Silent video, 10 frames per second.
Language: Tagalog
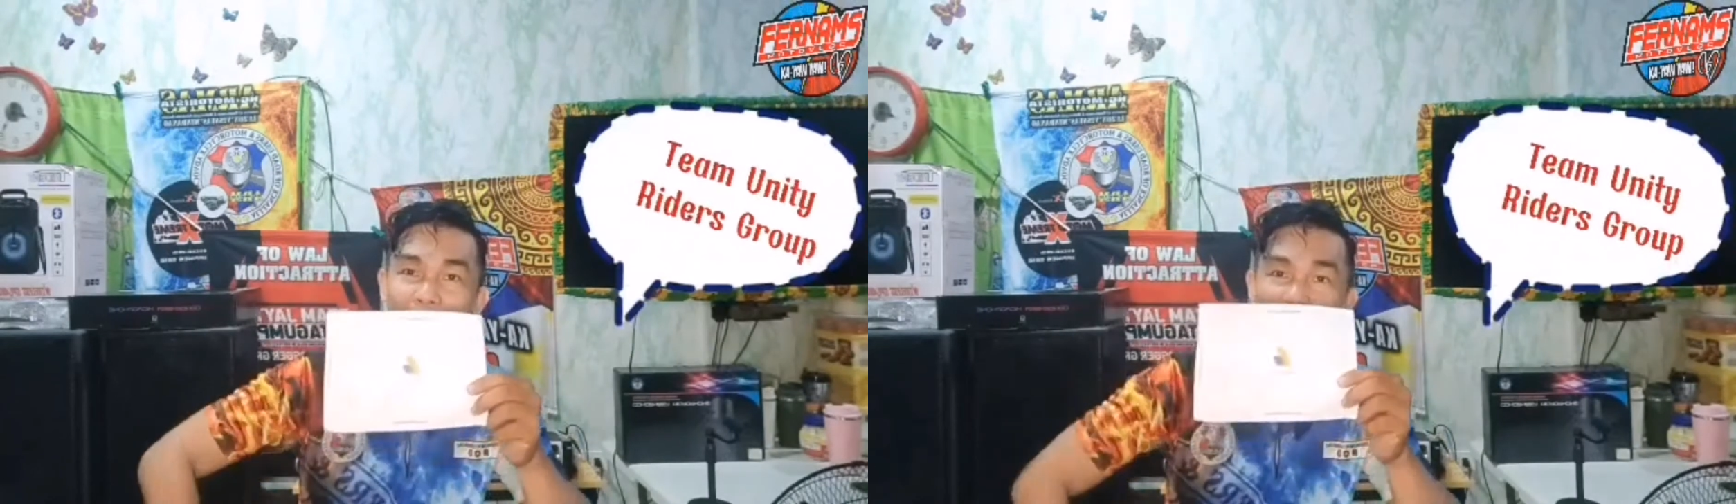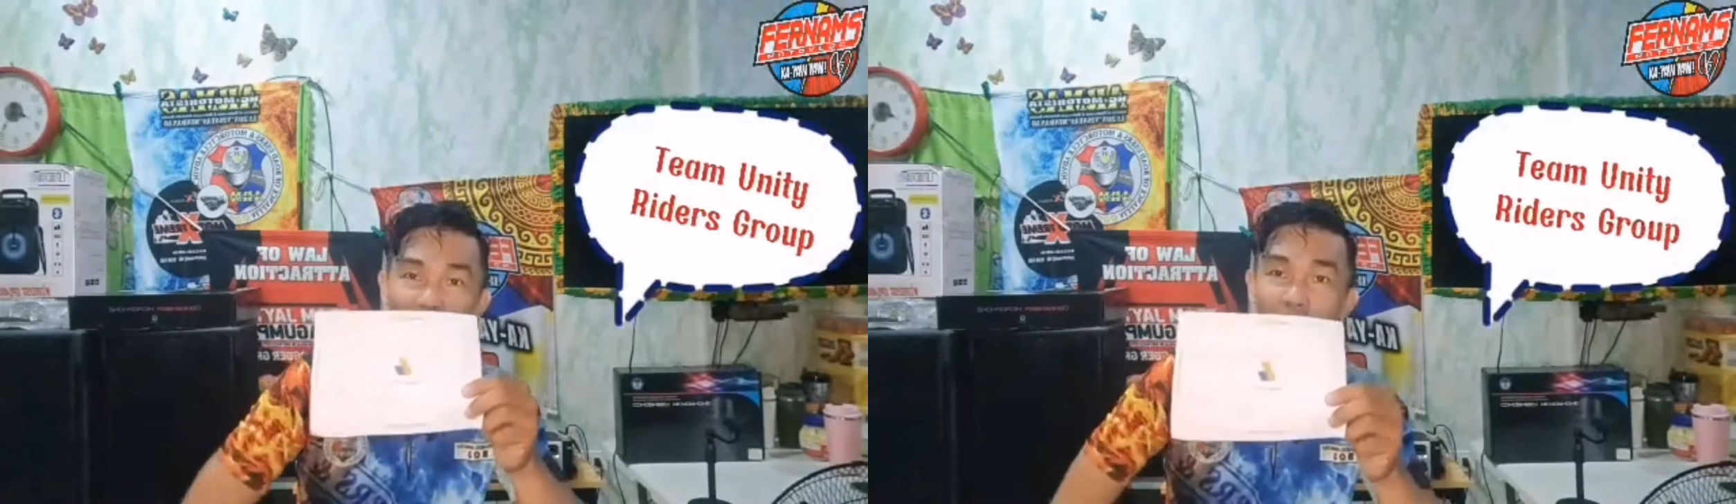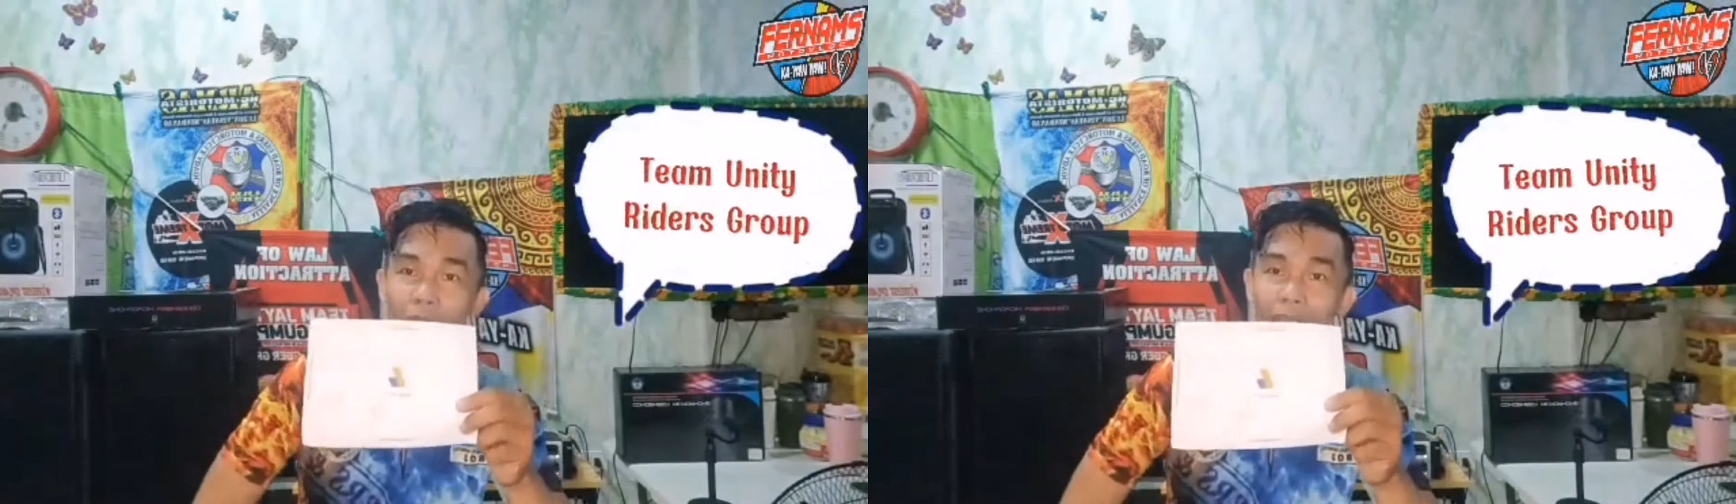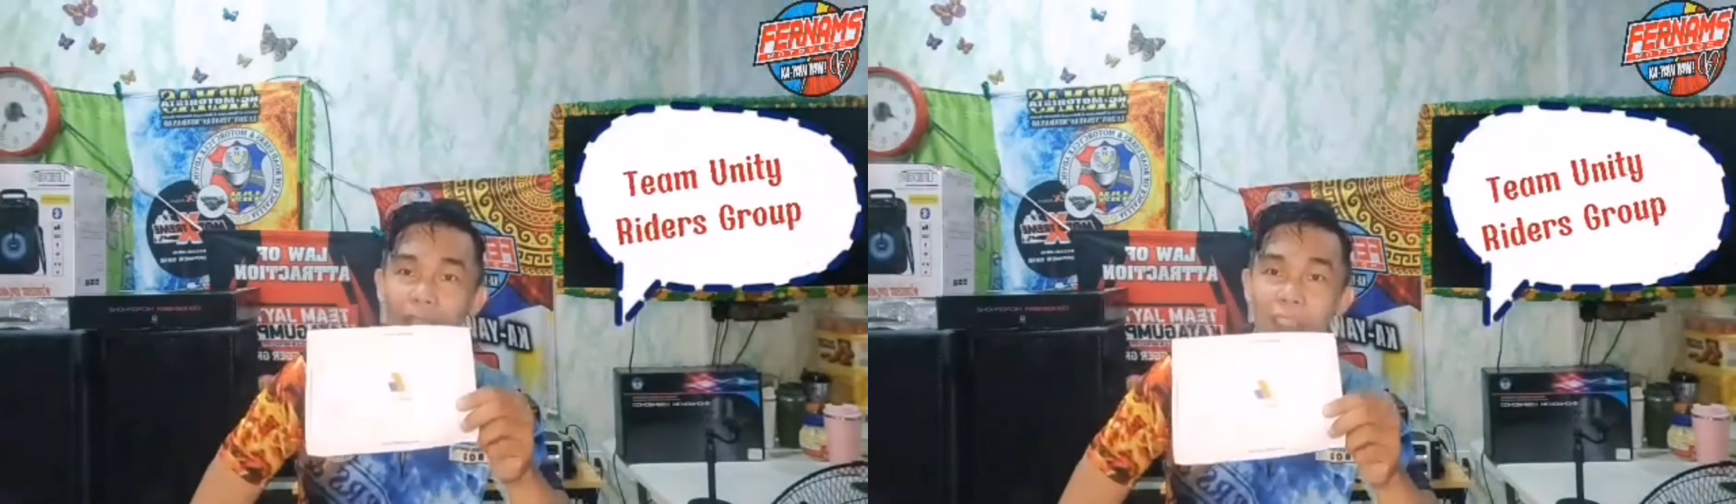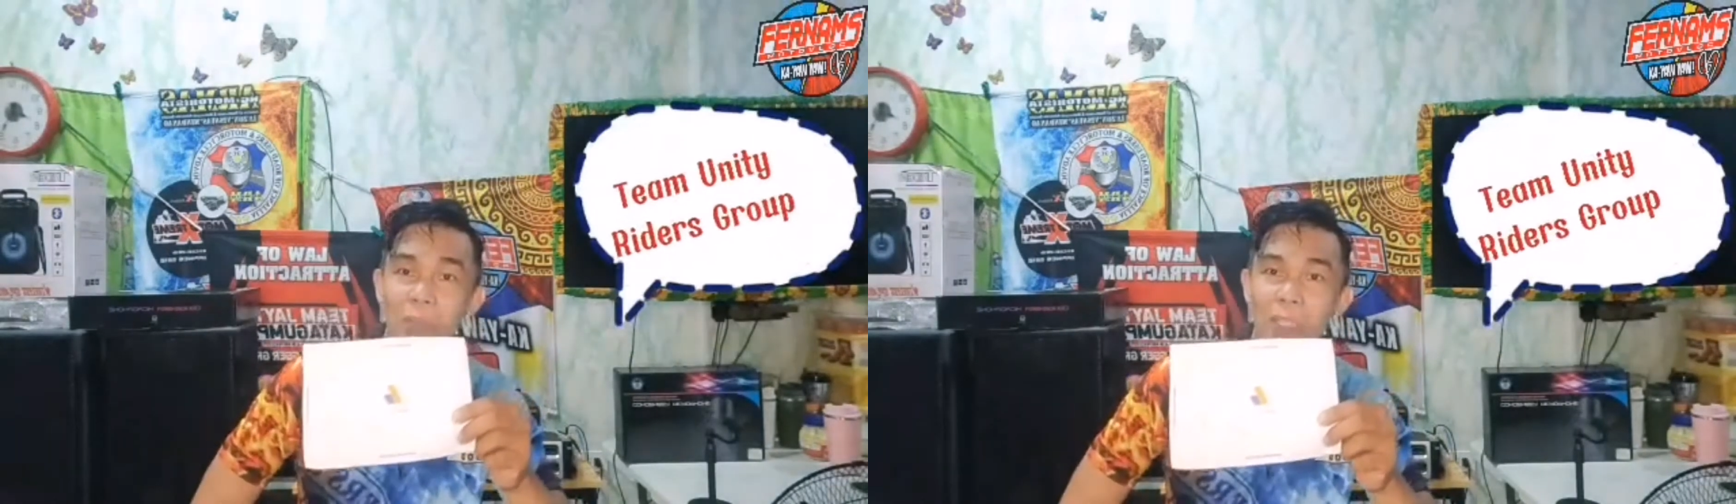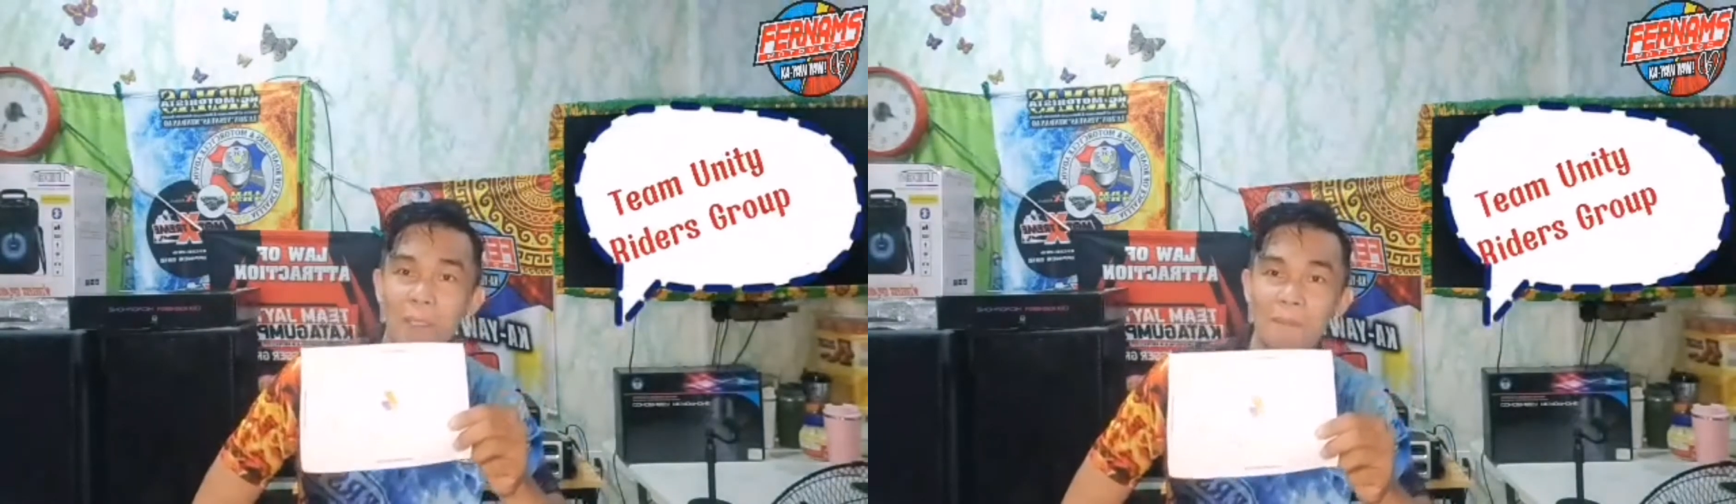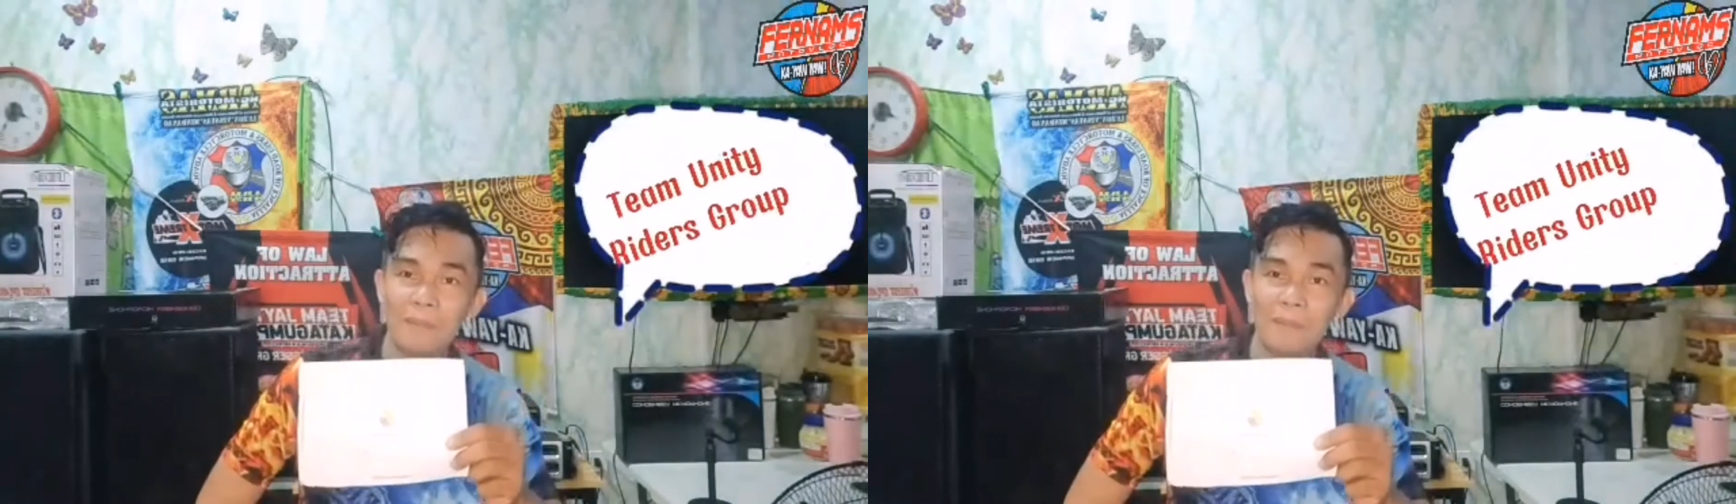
video na ginagawa.